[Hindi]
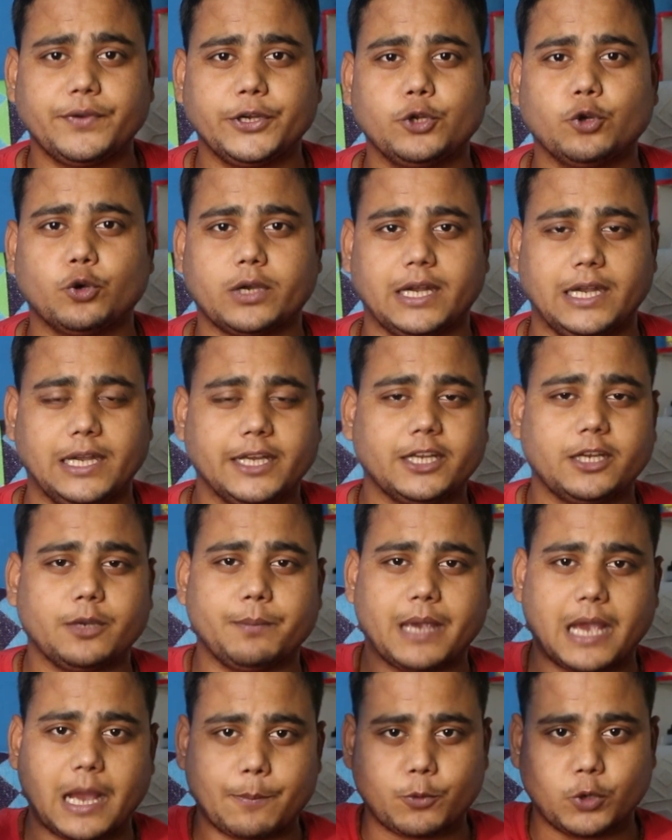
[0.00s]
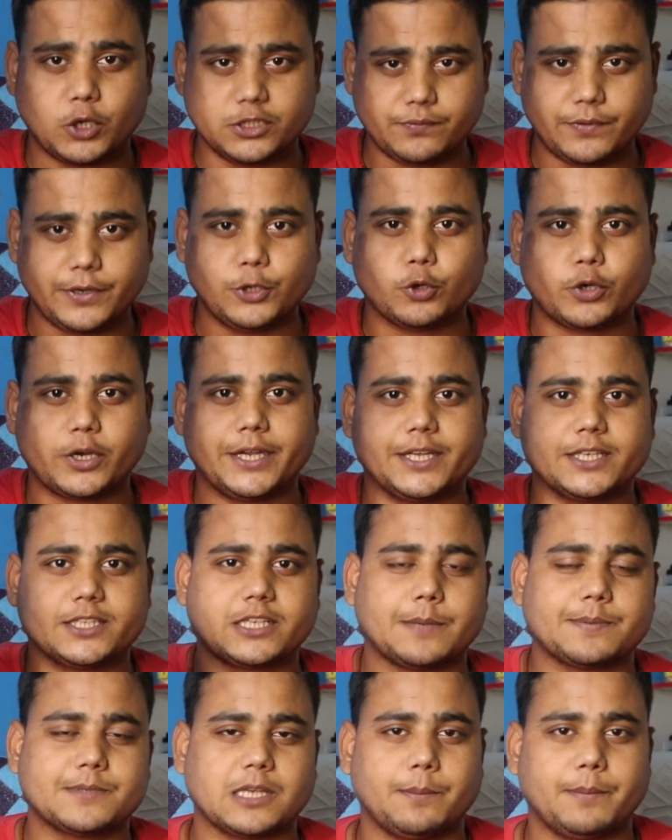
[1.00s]
वीडियो का लिंक मैं आपको इस वीडियो के
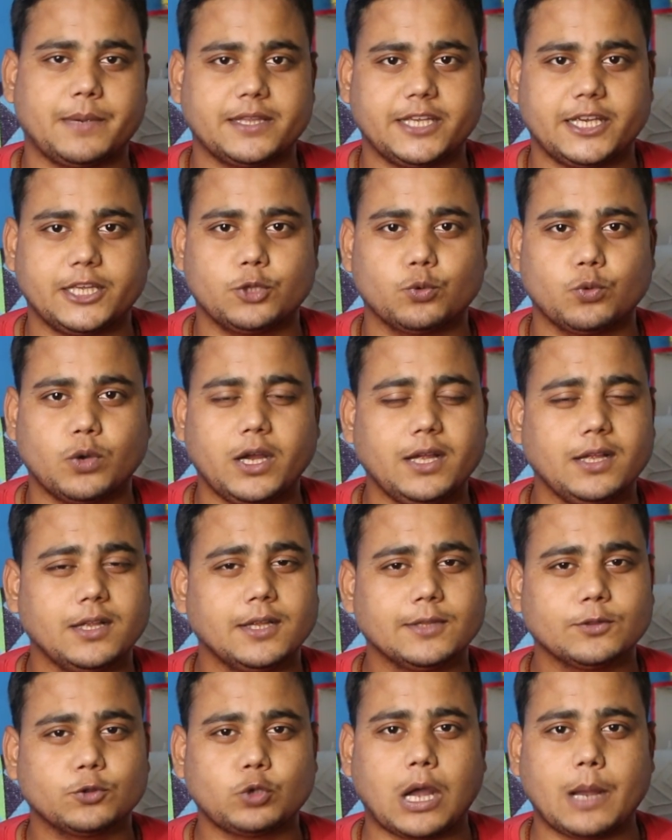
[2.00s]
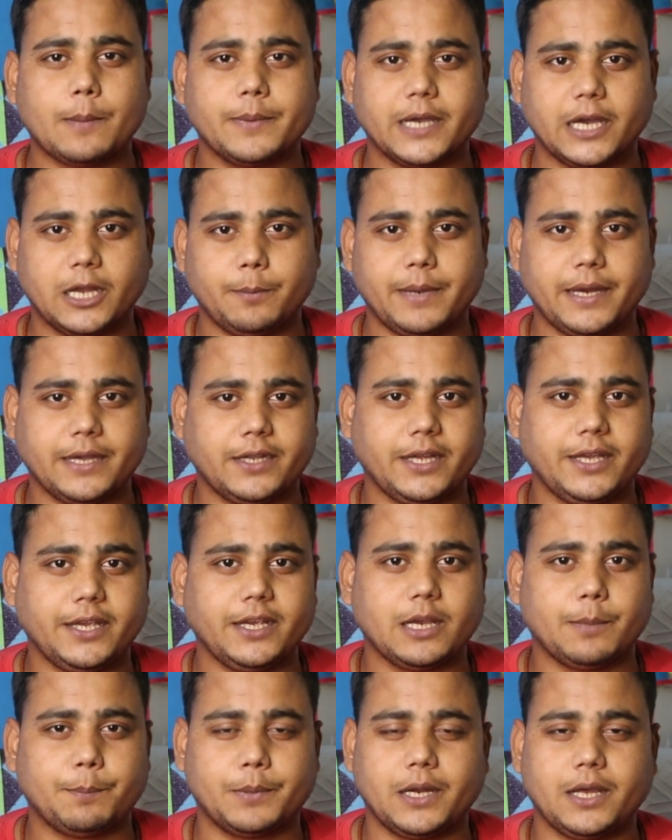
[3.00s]
डिस्क्रिप्शन में दे दूंगा तो आप घर बैठे
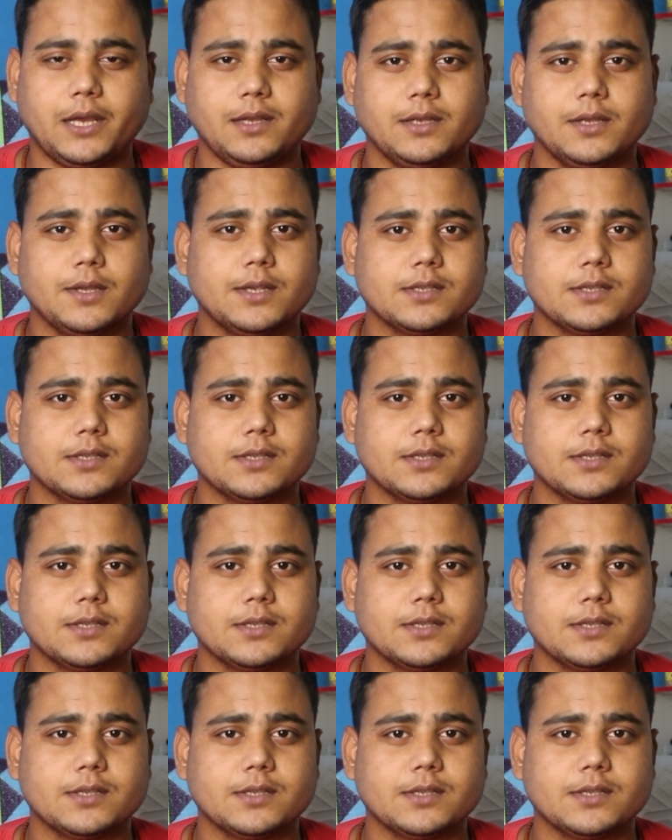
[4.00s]
ही अपना